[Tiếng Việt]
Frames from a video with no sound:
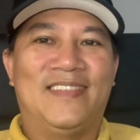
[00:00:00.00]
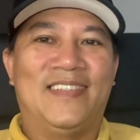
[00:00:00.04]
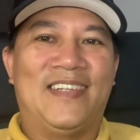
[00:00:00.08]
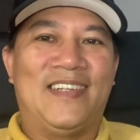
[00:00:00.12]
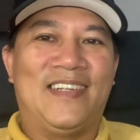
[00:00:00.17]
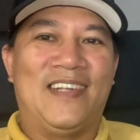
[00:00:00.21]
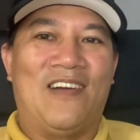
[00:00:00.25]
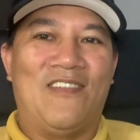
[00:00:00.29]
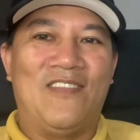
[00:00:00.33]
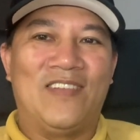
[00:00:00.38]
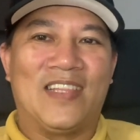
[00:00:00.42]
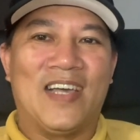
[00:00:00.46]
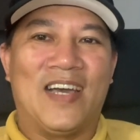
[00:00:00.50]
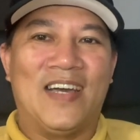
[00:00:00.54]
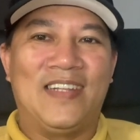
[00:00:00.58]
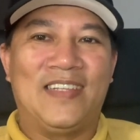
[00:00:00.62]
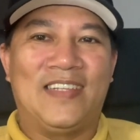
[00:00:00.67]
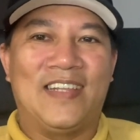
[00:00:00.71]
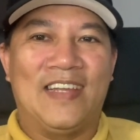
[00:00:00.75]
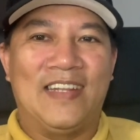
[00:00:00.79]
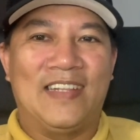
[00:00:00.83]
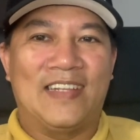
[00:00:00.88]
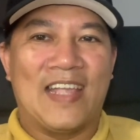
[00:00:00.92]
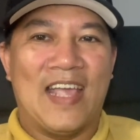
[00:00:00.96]
gọi
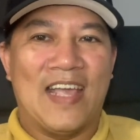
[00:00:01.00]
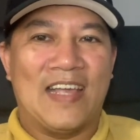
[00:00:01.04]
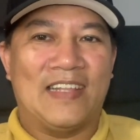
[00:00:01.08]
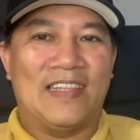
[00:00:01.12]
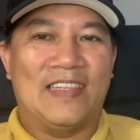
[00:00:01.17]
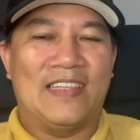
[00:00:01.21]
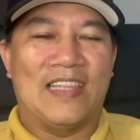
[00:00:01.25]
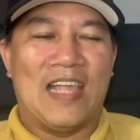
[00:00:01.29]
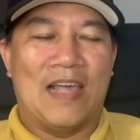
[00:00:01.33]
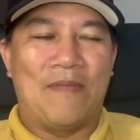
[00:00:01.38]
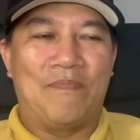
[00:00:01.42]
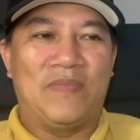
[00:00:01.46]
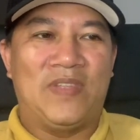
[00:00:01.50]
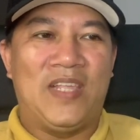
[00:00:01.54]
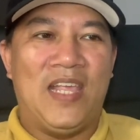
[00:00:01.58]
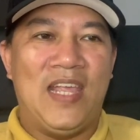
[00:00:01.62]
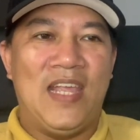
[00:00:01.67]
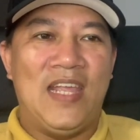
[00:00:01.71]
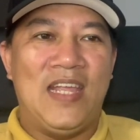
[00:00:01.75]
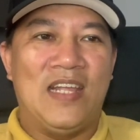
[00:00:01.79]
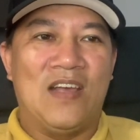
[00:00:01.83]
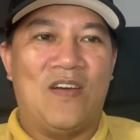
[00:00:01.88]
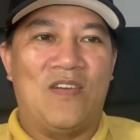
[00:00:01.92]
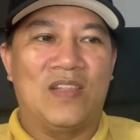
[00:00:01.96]
tên trên các tạp
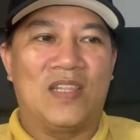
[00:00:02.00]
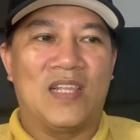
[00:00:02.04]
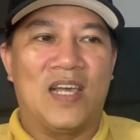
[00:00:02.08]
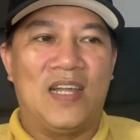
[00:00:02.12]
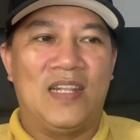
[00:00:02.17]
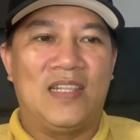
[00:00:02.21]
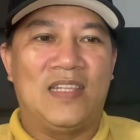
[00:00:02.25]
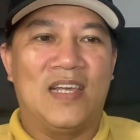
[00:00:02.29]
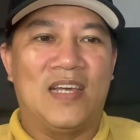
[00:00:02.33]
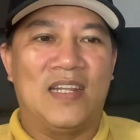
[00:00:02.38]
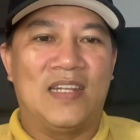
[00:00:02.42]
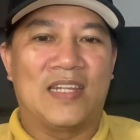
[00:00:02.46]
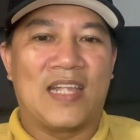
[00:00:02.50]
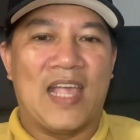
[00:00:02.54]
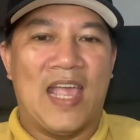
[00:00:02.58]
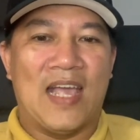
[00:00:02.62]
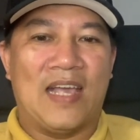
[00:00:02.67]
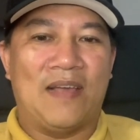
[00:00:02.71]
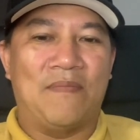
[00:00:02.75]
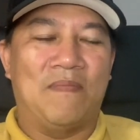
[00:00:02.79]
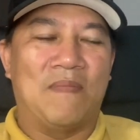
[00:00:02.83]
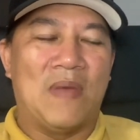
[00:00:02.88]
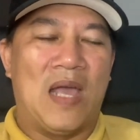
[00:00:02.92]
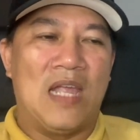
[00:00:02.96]
chí gọi tên trên
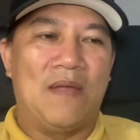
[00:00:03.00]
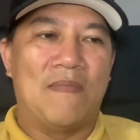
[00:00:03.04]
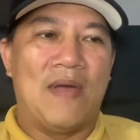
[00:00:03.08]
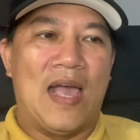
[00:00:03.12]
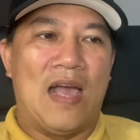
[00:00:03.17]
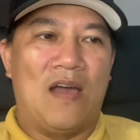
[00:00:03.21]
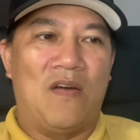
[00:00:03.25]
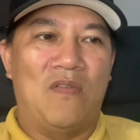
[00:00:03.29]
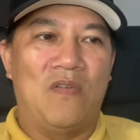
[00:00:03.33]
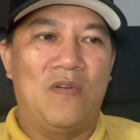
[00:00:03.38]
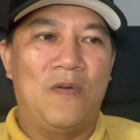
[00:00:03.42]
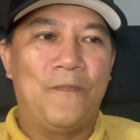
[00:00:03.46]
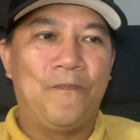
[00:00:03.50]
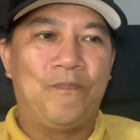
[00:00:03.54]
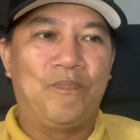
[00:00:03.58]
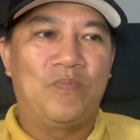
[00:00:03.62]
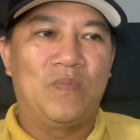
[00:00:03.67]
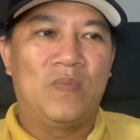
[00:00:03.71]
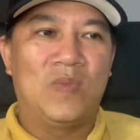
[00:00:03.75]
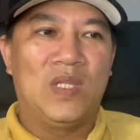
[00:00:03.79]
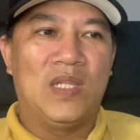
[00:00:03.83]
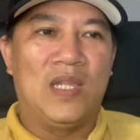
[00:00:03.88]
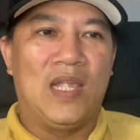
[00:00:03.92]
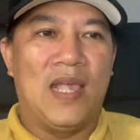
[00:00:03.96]
các bài báo
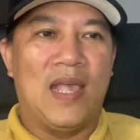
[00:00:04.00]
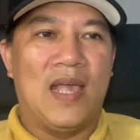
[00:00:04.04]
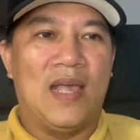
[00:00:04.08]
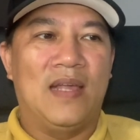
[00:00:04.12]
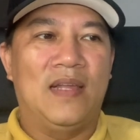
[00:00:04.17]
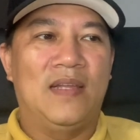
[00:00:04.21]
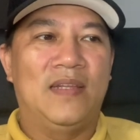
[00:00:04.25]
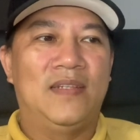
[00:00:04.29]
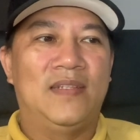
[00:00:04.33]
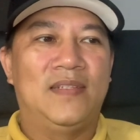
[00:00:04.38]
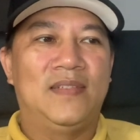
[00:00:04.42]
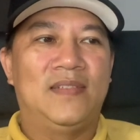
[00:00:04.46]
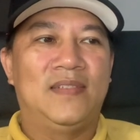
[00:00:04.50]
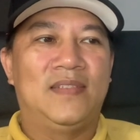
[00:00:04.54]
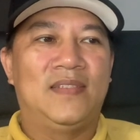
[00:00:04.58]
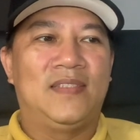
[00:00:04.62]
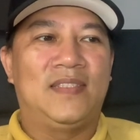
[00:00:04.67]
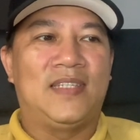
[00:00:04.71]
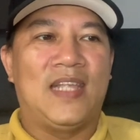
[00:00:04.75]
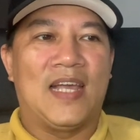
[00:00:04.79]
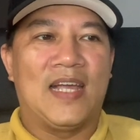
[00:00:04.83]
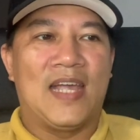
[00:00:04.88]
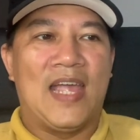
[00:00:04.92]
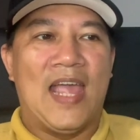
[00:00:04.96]
ha
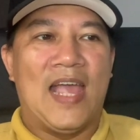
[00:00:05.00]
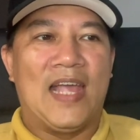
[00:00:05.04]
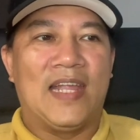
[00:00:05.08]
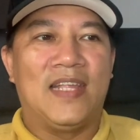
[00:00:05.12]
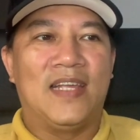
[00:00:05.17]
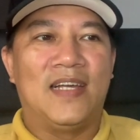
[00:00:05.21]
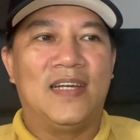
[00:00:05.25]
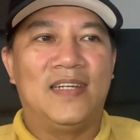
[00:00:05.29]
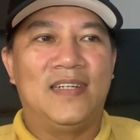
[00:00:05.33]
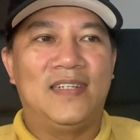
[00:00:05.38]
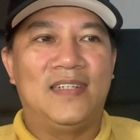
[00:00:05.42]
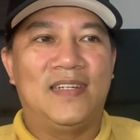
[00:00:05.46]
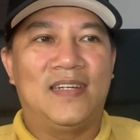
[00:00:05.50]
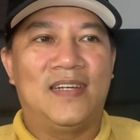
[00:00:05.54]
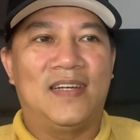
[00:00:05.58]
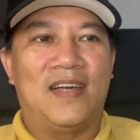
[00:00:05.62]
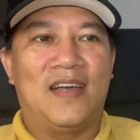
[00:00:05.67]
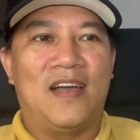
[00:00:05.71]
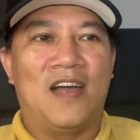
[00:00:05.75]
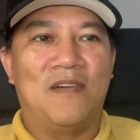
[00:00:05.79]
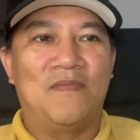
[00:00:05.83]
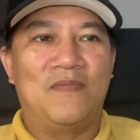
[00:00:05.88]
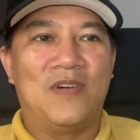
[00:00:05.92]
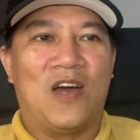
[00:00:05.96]
chẳng hạn như
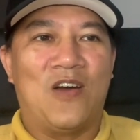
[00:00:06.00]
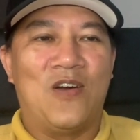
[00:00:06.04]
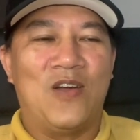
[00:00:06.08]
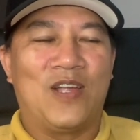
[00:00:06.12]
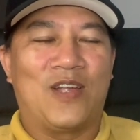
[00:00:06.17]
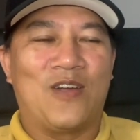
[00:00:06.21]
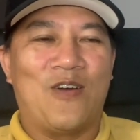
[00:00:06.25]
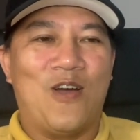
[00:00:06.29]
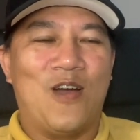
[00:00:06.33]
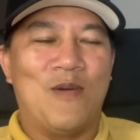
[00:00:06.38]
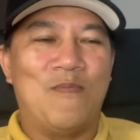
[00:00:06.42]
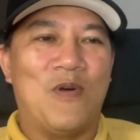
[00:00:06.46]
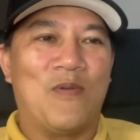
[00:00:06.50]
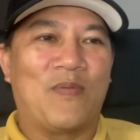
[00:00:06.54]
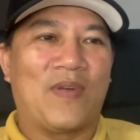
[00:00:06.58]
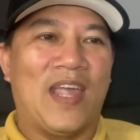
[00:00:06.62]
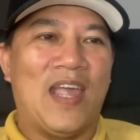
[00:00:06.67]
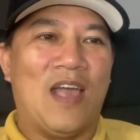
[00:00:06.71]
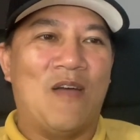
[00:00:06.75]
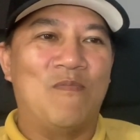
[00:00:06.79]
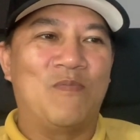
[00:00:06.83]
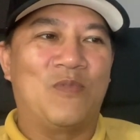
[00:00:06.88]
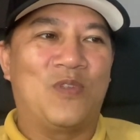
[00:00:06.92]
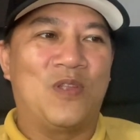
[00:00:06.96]
ờ, hôm rồi có một
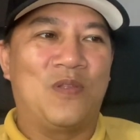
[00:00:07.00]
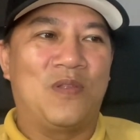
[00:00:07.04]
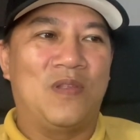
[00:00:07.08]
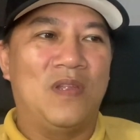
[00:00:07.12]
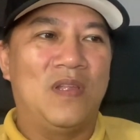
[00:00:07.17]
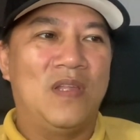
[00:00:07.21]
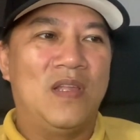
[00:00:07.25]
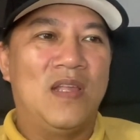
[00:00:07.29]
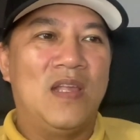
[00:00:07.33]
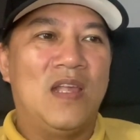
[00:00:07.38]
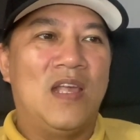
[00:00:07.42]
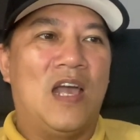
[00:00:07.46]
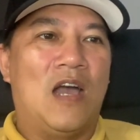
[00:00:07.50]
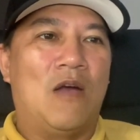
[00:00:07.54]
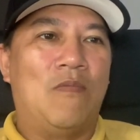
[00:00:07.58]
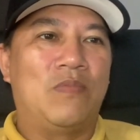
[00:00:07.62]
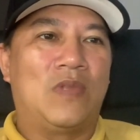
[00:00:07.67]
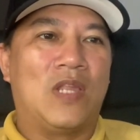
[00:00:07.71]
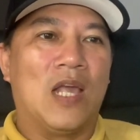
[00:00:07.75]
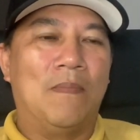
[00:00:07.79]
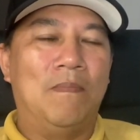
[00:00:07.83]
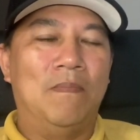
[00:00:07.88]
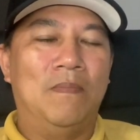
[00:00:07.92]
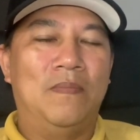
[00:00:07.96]
cái ông ông
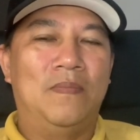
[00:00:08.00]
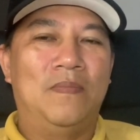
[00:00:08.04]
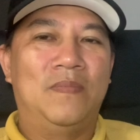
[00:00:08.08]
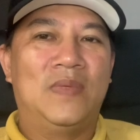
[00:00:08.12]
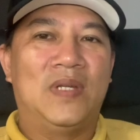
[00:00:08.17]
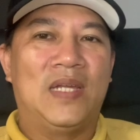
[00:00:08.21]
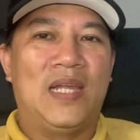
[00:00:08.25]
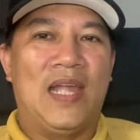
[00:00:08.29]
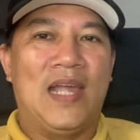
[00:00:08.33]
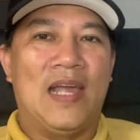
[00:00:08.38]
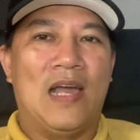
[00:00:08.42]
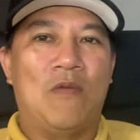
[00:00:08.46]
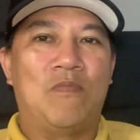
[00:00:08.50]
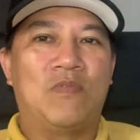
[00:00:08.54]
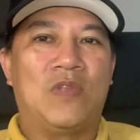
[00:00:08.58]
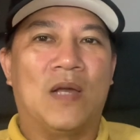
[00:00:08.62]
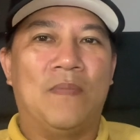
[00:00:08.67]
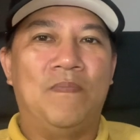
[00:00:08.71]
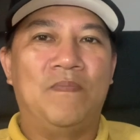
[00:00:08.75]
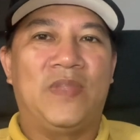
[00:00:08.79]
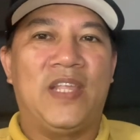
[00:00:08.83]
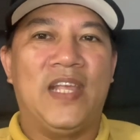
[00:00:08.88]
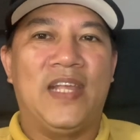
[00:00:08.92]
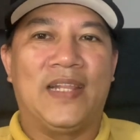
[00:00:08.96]
trùm ha ông
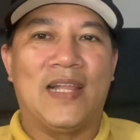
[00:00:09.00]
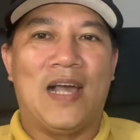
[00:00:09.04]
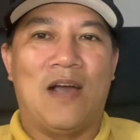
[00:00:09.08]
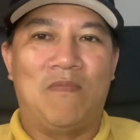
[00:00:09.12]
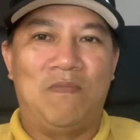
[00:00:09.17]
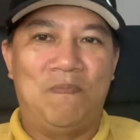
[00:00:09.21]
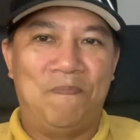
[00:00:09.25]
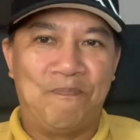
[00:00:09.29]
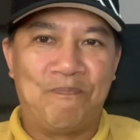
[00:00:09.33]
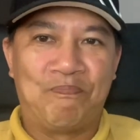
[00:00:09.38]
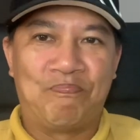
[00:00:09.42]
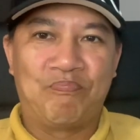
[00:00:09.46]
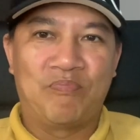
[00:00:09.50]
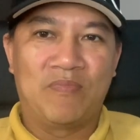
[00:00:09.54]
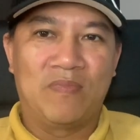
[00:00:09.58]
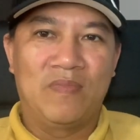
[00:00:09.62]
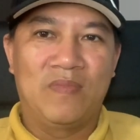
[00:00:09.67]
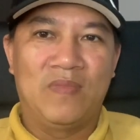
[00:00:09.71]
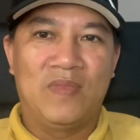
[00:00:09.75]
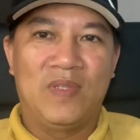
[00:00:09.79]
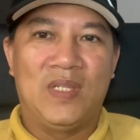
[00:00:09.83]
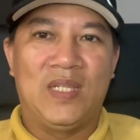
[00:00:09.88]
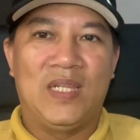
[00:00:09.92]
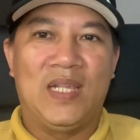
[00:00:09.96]
trùm truyền thông
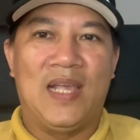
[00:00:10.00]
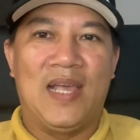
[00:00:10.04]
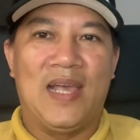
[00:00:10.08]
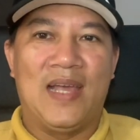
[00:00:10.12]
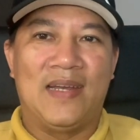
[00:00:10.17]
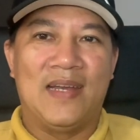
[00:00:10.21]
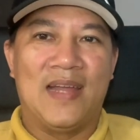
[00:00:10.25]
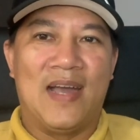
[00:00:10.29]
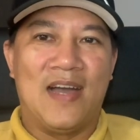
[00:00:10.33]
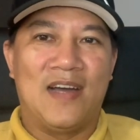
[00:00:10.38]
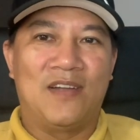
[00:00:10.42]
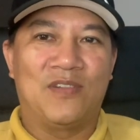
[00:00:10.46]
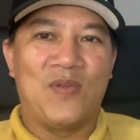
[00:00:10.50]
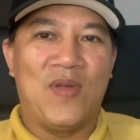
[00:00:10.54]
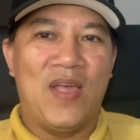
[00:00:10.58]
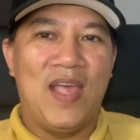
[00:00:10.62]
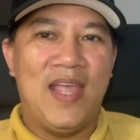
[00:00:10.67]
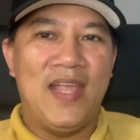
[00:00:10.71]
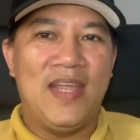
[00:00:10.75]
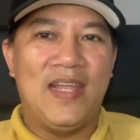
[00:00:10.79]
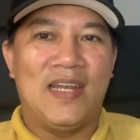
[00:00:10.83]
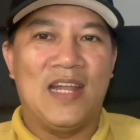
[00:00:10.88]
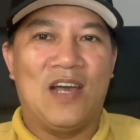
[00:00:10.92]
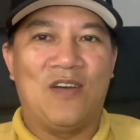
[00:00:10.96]
à, nợ
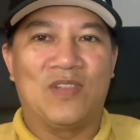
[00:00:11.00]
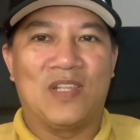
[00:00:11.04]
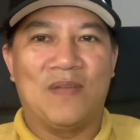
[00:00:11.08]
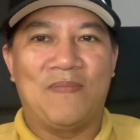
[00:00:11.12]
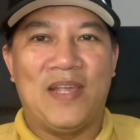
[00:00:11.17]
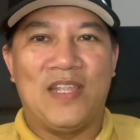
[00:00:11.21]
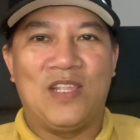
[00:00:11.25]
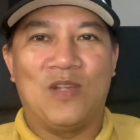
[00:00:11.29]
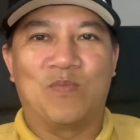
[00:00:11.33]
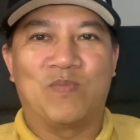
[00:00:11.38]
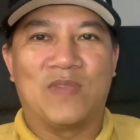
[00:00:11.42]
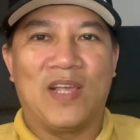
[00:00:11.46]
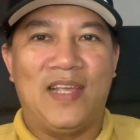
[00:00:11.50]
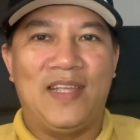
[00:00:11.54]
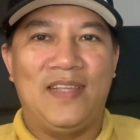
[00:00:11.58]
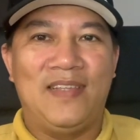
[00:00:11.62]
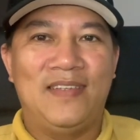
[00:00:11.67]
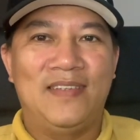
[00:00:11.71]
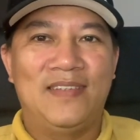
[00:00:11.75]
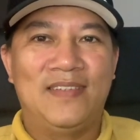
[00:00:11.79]
thuế gì đâu tới mấy chục tỷ